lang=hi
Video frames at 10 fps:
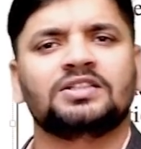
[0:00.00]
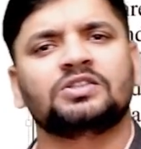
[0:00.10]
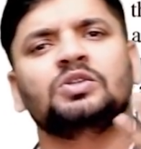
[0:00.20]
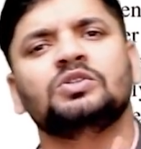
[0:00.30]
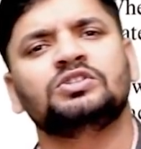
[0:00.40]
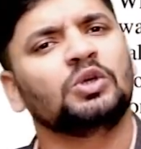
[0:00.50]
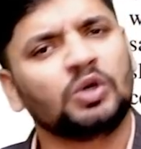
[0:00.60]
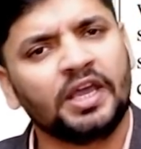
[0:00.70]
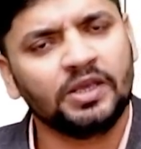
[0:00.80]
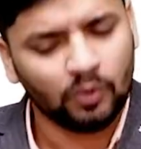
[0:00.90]
सकते हो इससे
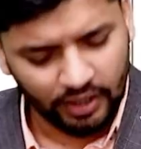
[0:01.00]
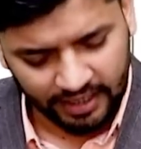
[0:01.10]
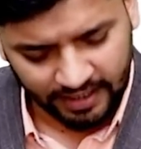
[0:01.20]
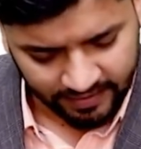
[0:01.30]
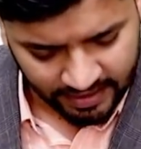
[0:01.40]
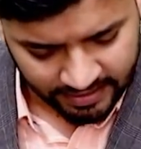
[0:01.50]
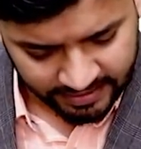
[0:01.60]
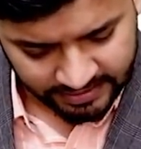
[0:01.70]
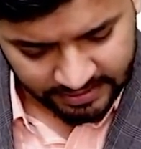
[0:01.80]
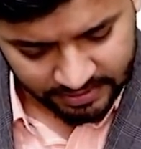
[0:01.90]
कहीं कोई लेना देना नहीं
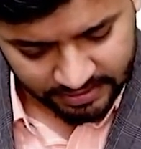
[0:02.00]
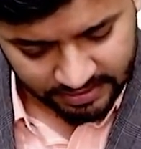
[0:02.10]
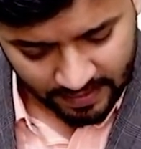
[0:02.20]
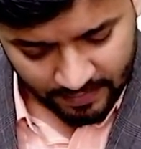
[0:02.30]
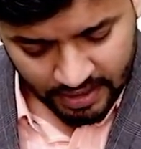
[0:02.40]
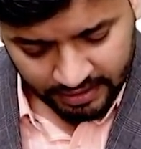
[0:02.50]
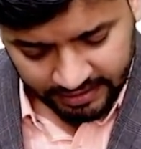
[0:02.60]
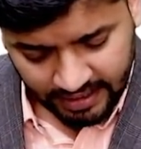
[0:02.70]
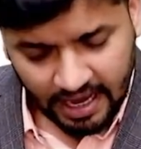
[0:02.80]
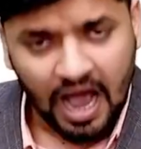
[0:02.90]
है किसी भी चीज़ का
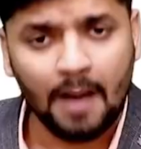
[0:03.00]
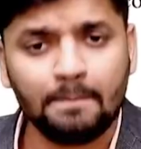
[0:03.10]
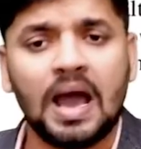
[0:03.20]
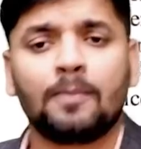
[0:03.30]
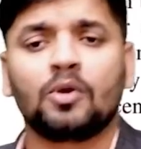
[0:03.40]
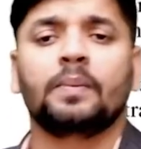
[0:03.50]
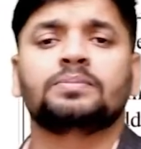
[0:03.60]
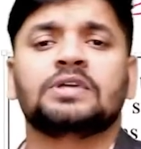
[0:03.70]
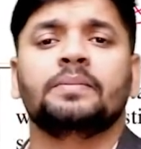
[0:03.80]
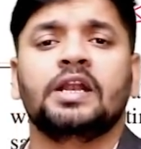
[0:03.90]
ठीक है अब मैं आपके
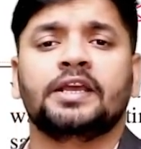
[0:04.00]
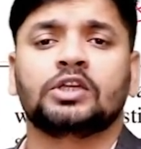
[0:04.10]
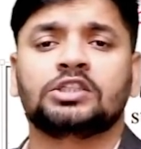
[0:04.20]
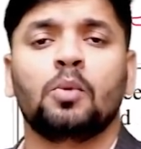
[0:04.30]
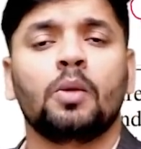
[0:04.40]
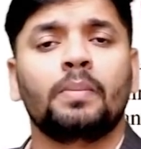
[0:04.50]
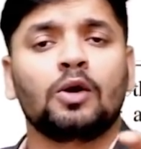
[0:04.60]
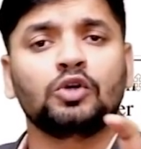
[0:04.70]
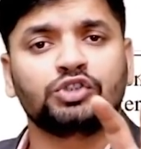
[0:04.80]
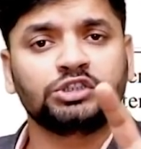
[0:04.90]
सामने रखा था अच्छा बहुत बड़ा
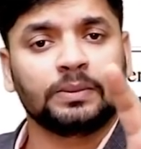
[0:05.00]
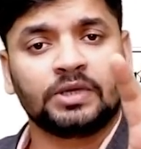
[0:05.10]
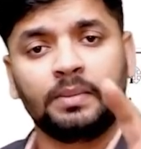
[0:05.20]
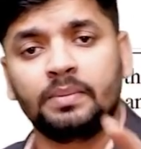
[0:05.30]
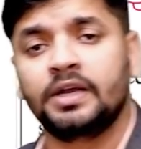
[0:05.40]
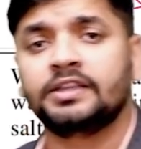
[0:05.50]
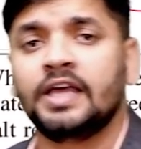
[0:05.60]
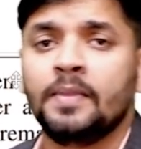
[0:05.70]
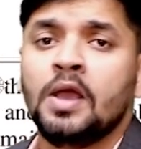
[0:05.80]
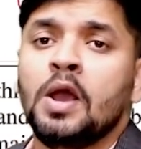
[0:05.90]
क्वेश्चन सबके मन में रहता
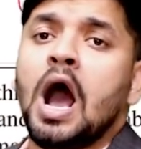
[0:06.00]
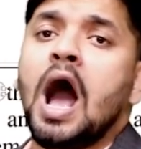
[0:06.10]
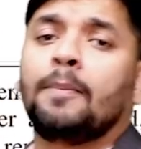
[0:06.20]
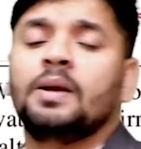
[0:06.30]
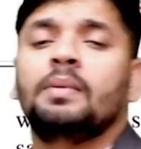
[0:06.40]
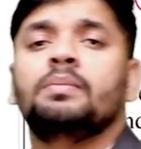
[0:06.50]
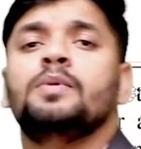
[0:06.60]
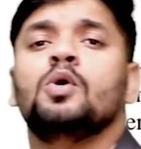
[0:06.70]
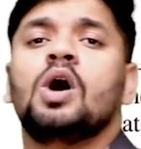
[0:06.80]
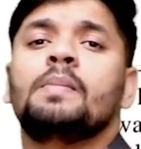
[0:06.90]
है आपके मन में
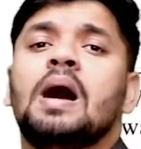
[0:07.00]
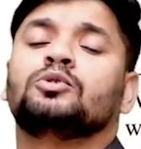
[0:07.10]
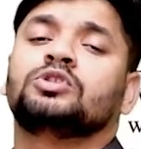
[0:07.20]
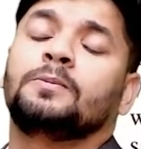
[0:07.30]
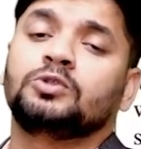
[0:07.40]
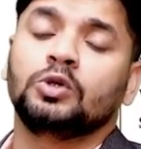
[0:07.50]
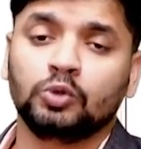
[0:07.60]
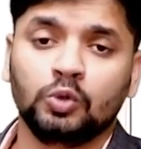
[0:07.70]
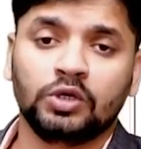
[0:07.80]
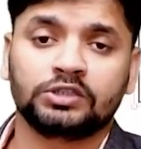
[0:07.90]
भी होगा मैं आप उसके क्वेश्चन को
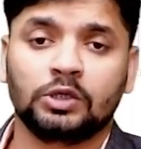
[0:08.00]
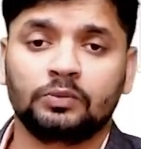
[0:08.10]
दूर करता